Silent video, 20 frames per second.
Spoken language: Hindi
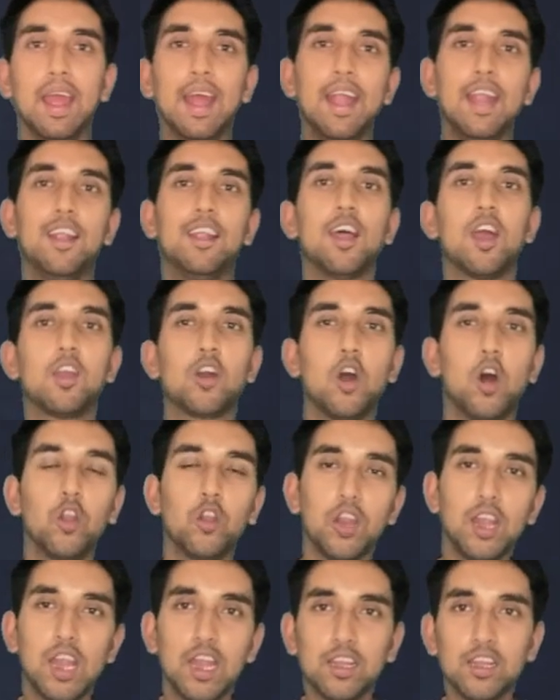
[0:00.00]

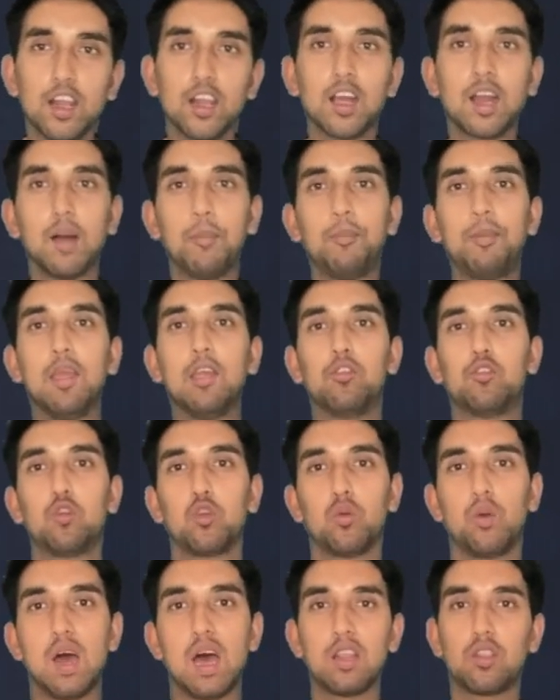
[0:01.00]
इंटरकॉन्टिनेंटल कप की
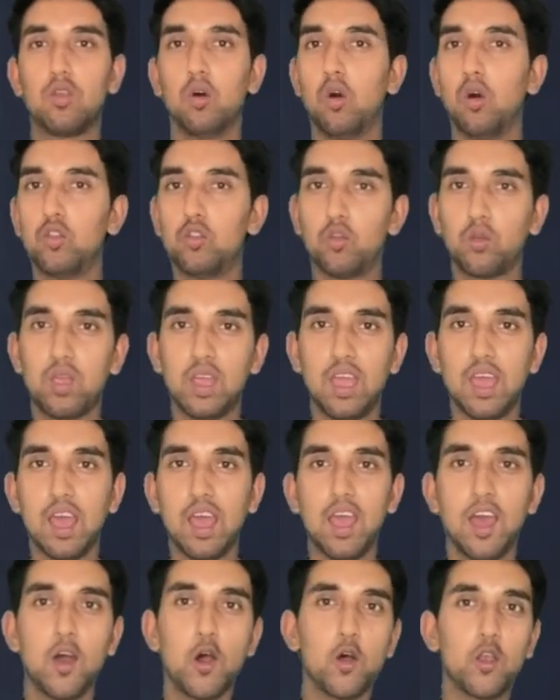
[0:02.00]
शुरुआत हो चुकी
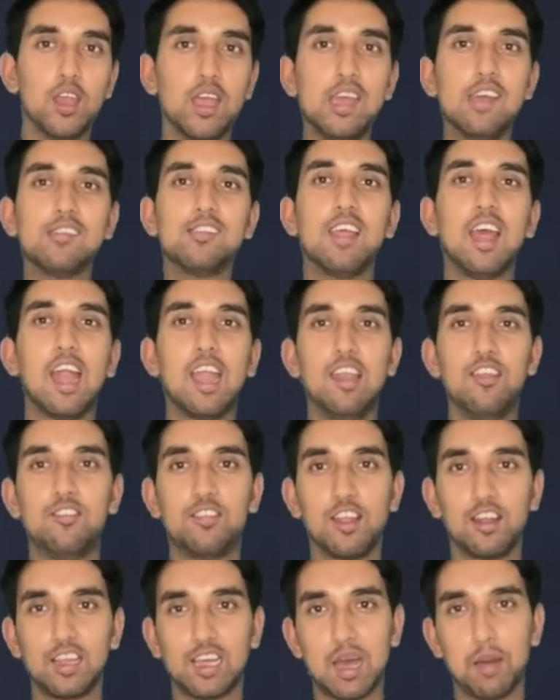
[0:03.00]
है और इस
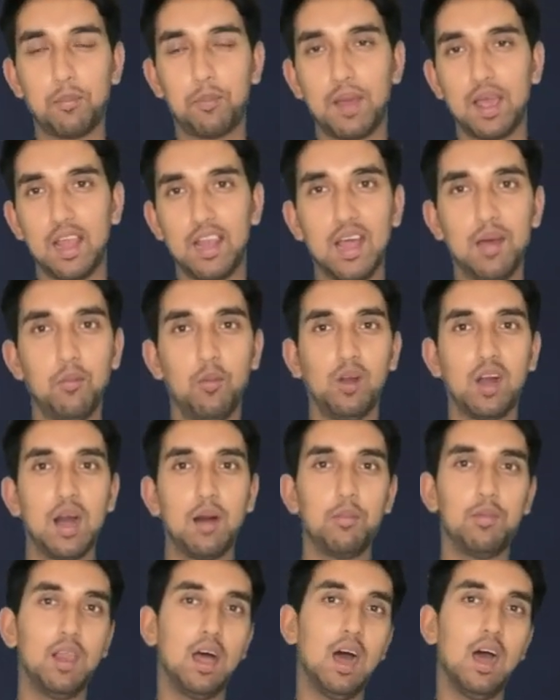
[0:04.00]
एडिशन का पहला
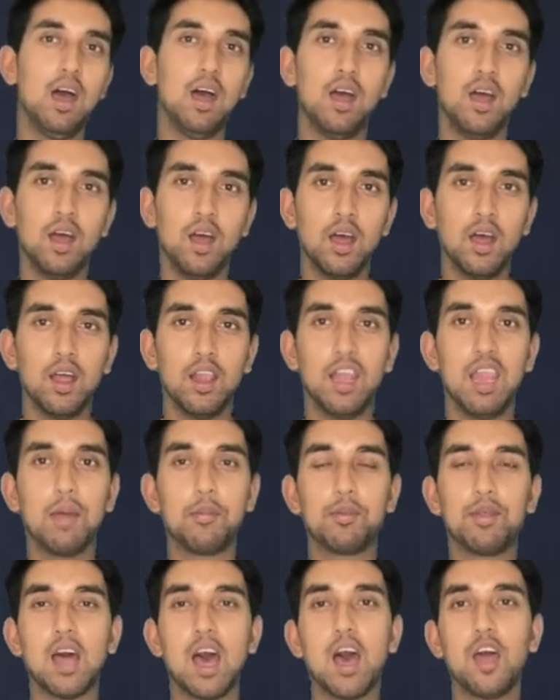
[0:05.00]
मुकाबला
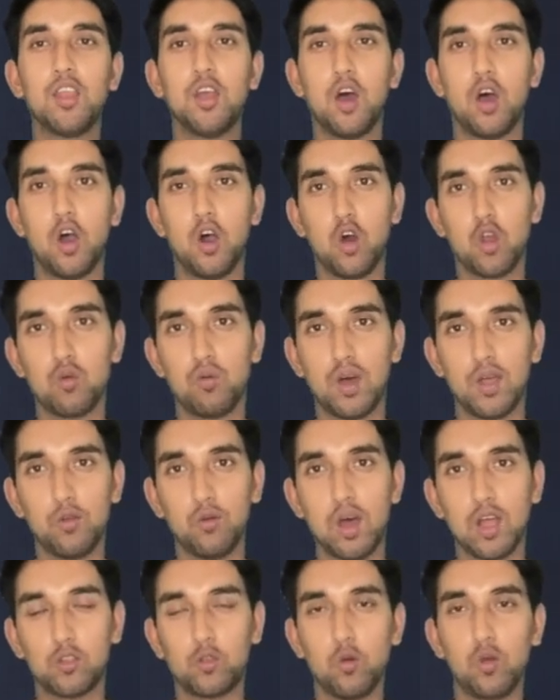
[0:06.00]
लेबनान और
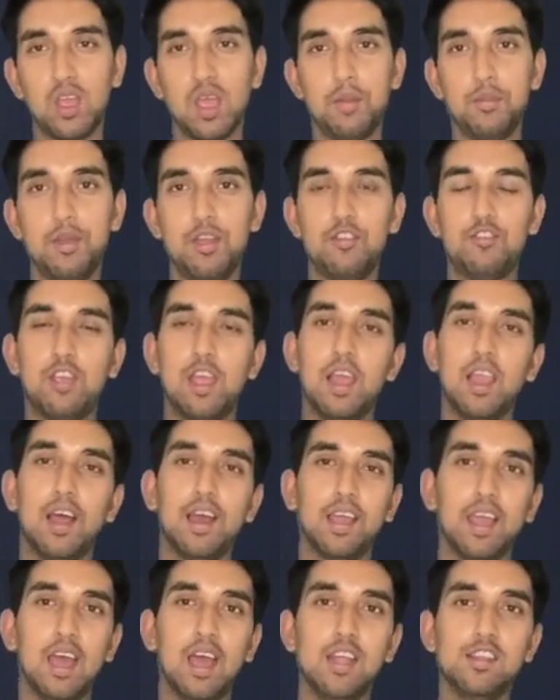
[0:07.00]
वनवातू के बीच खेला
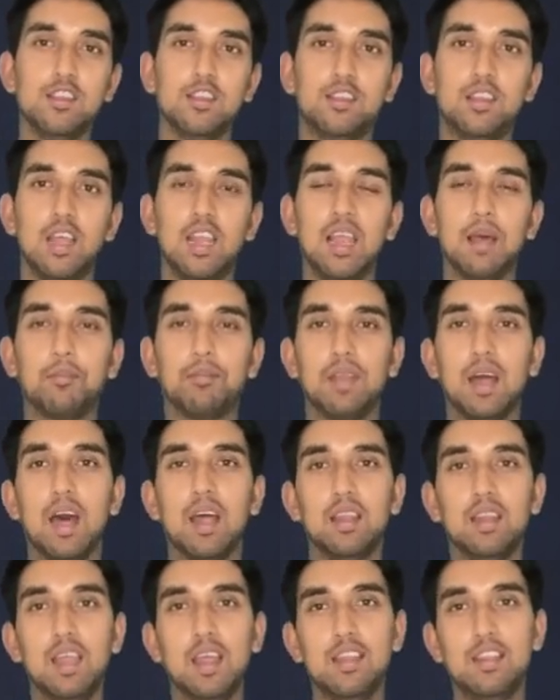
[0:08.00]
गया जिसे
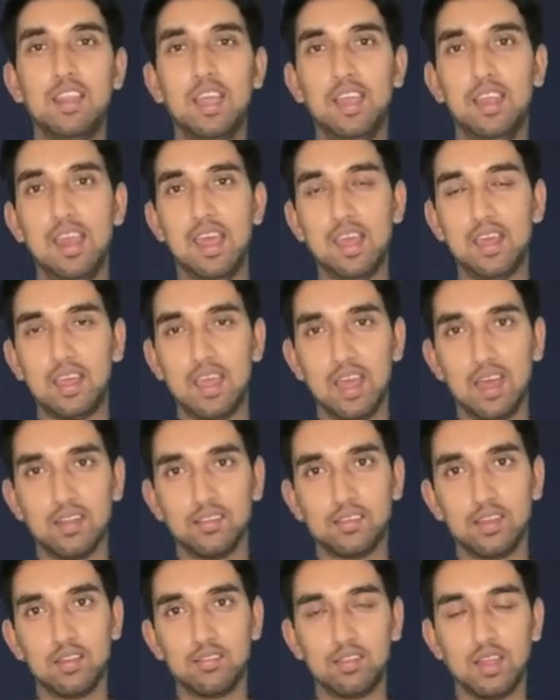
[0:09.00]
लेबनान ने तीन एक के
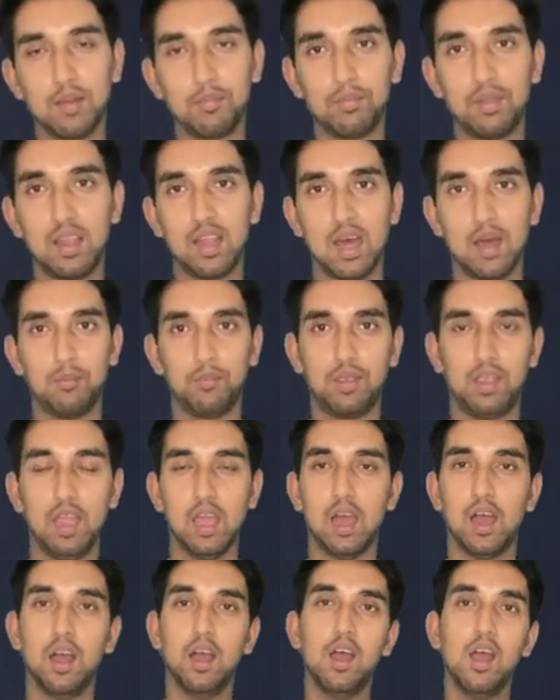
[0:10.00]
अंतर से अपने नाम
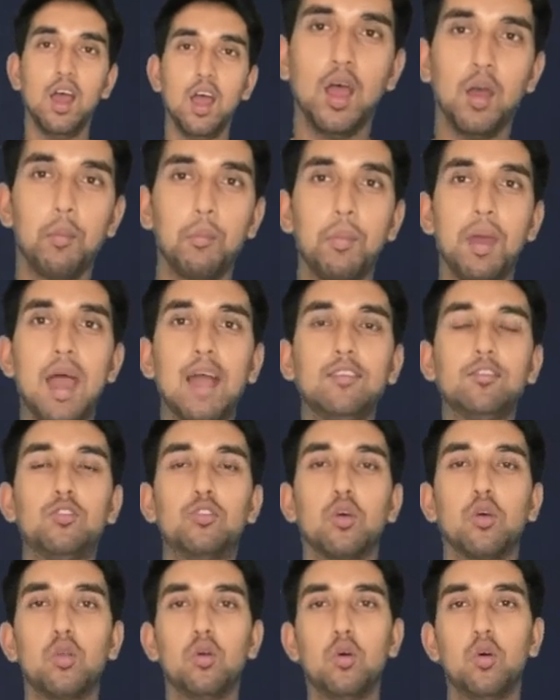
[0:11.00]
किया मैच
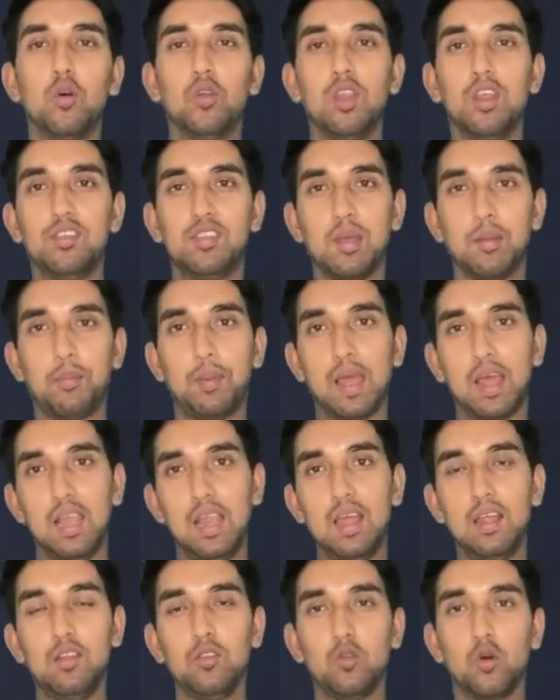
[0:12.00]
शुरू होने से
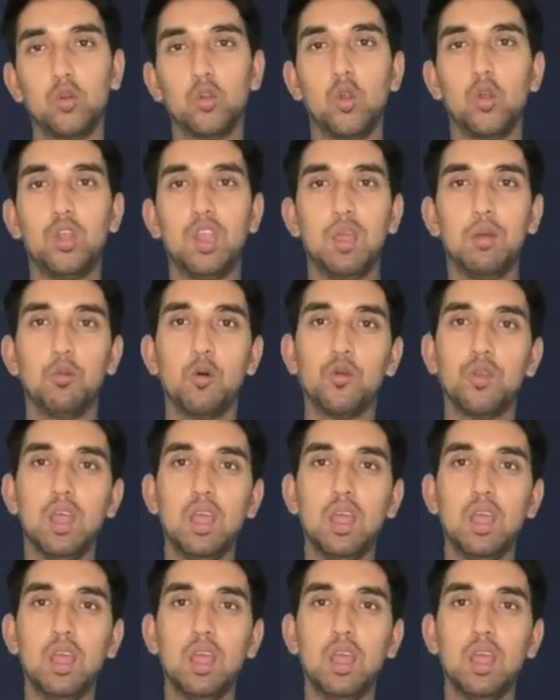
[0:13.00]
पहले दोनों टीमों